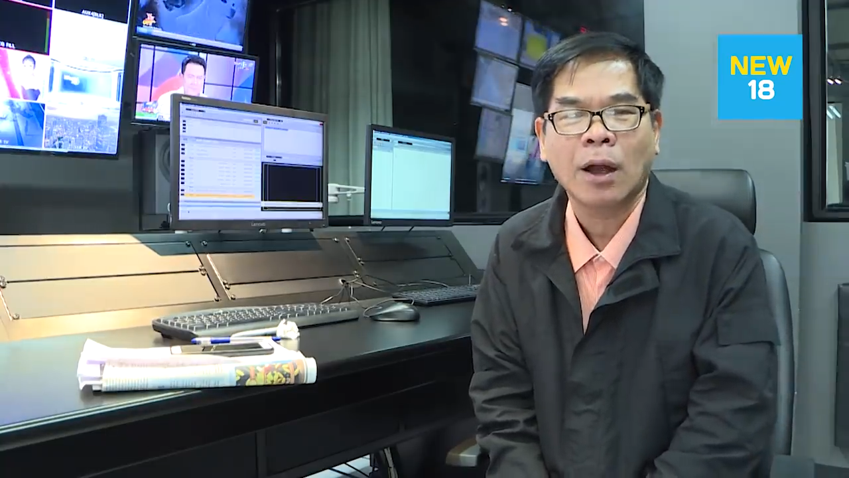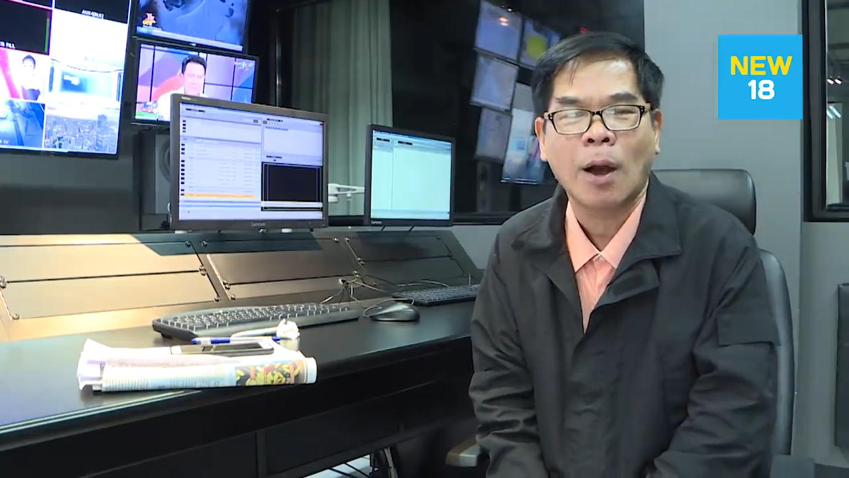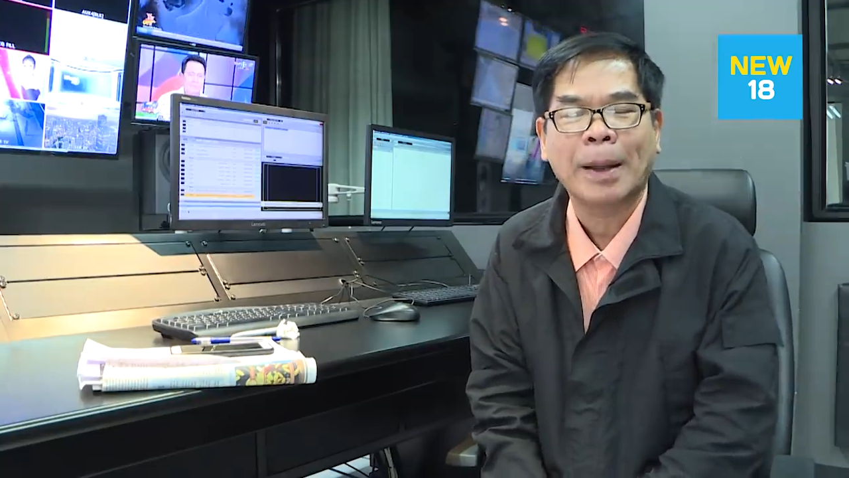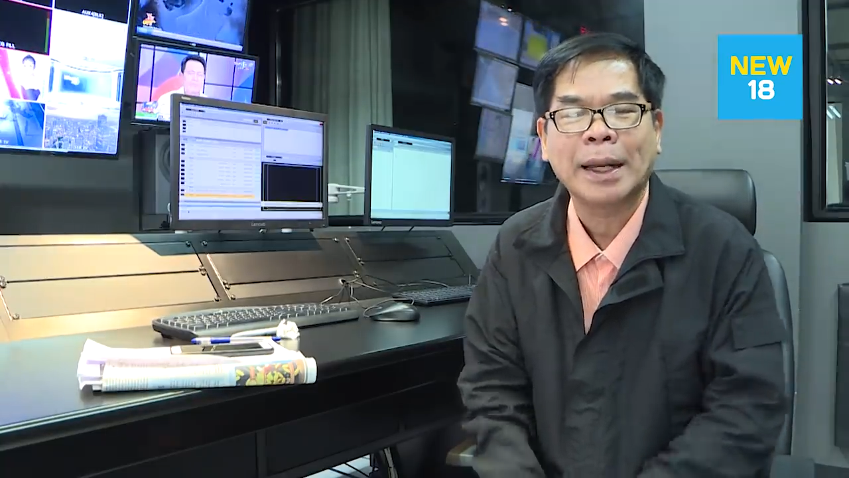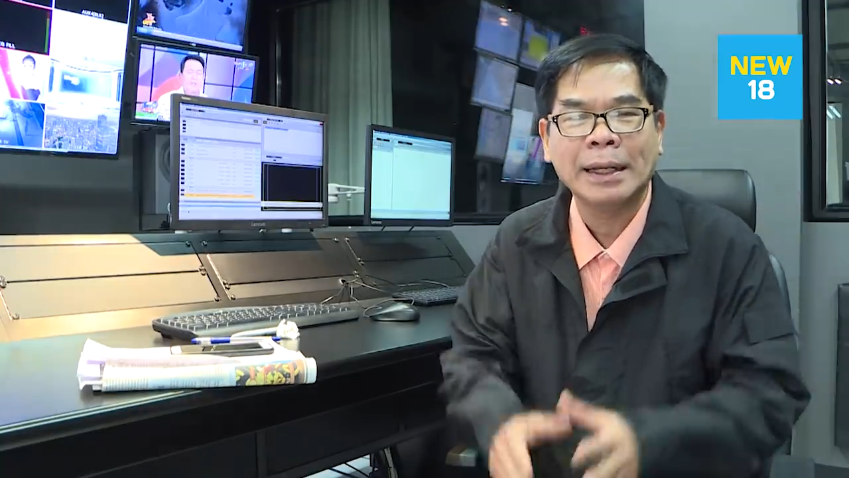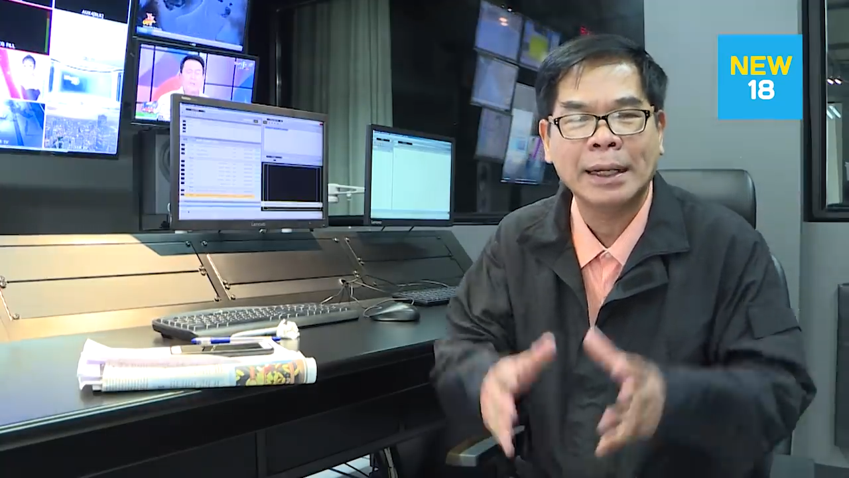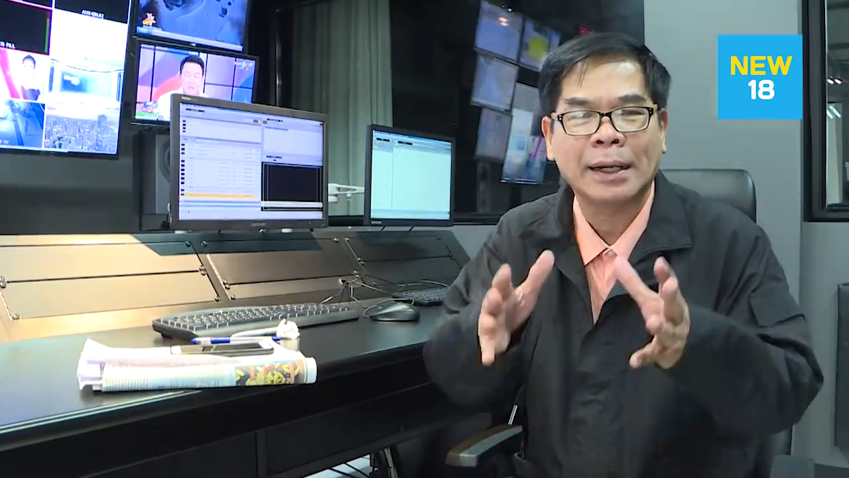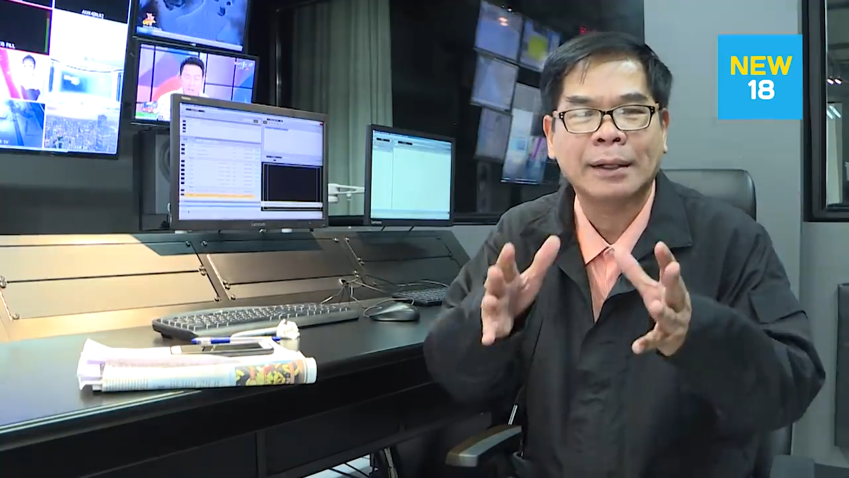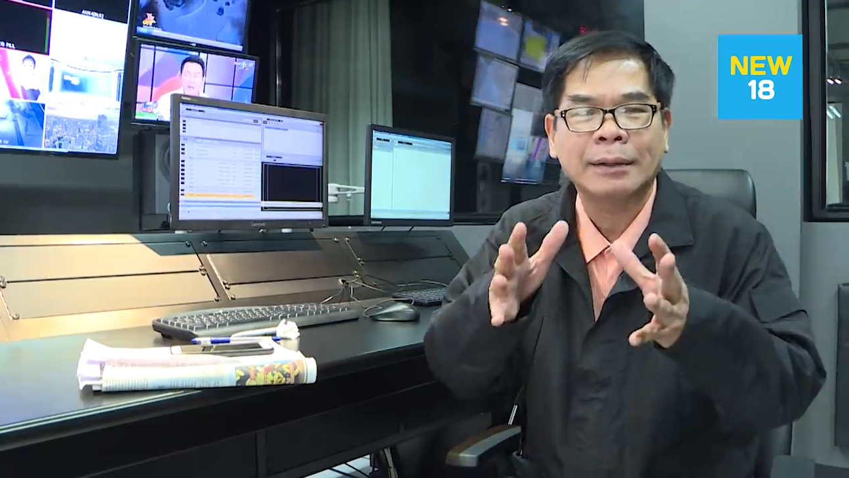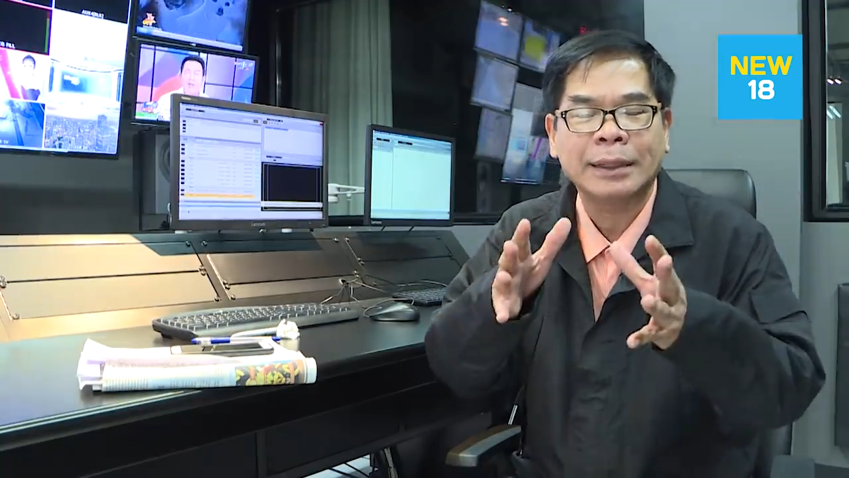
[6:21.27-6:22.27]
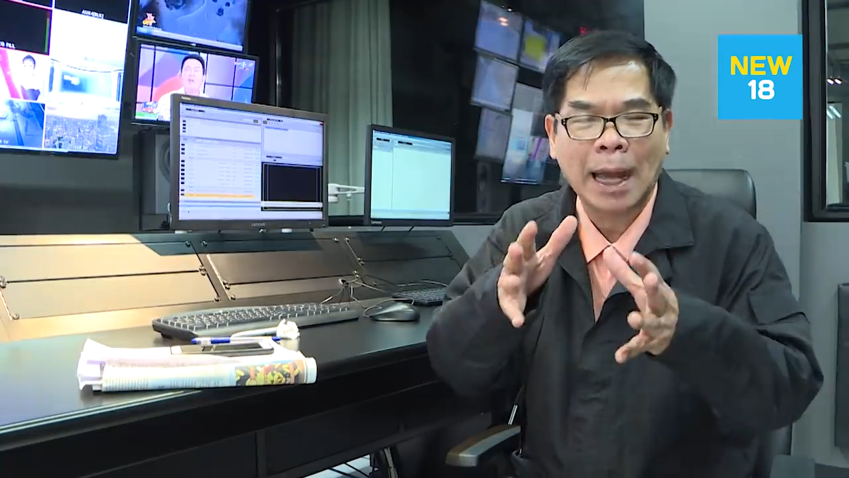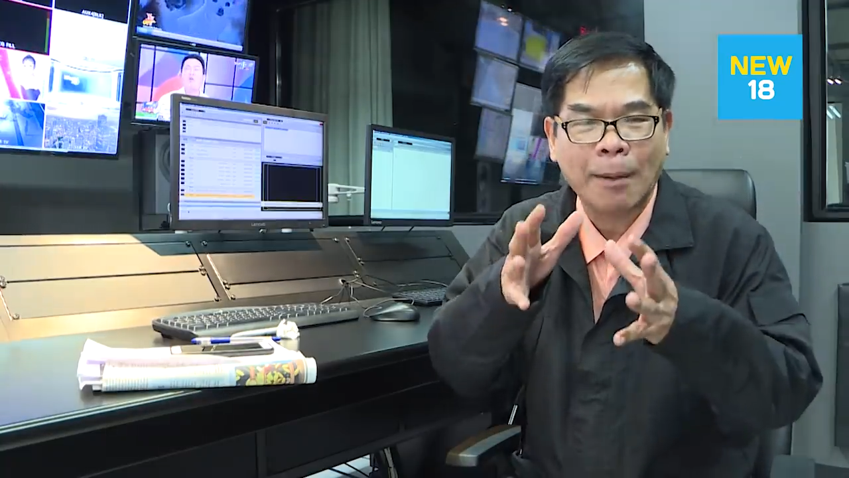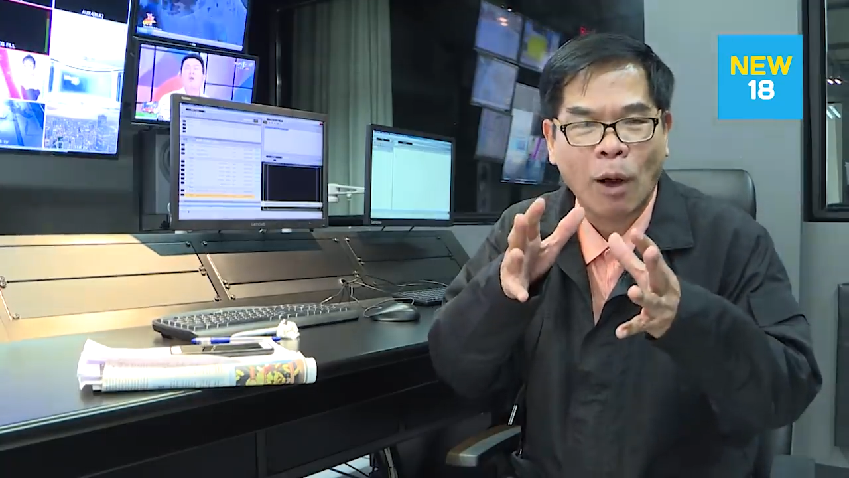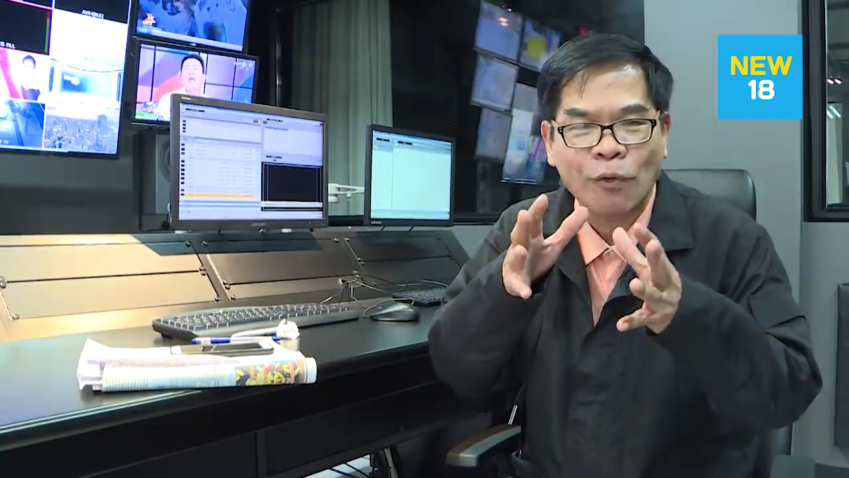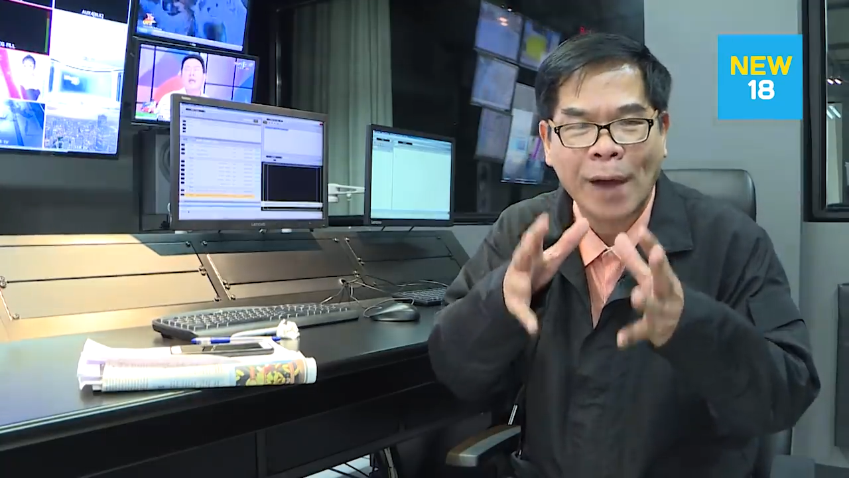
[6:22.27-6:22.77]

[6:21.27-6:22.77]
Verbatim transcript: ก็เป็นเรื่องนะครับของ